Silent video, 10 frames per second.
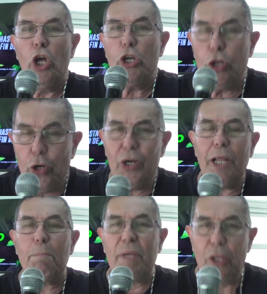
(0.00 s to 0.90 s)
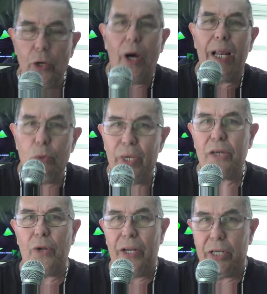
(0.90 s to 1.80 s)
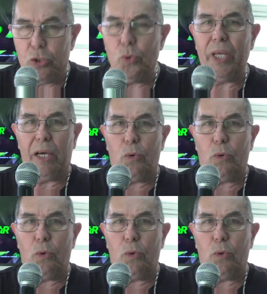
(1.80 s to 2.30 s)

no le pidió a Luis que le ayude